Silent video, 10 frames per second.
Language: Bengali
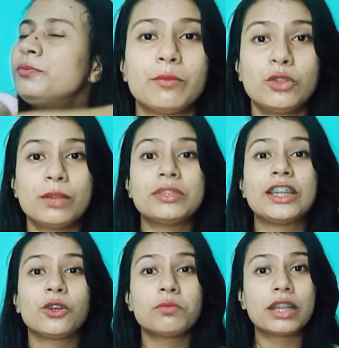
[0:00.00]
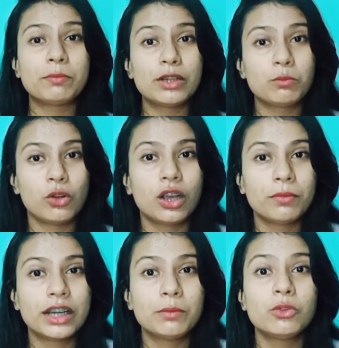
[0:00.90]
যেমন আমি সেরকম টাইপের ব্লগ
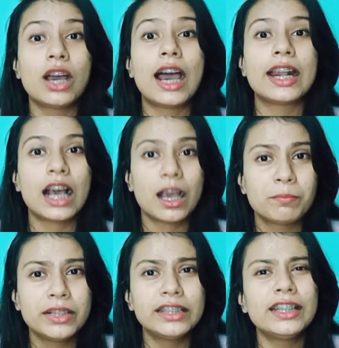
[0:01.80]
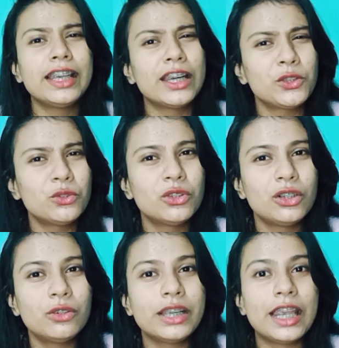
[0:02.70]
বানাবো আর আপনাদের একটু
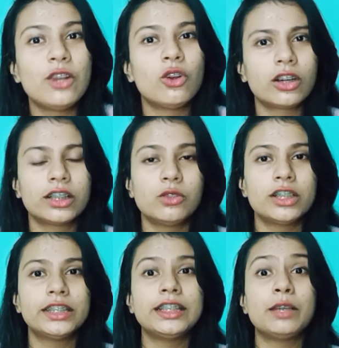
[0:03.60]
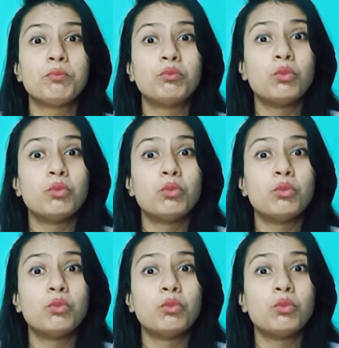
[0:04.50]
হলেও এই লকডাউনের দিনে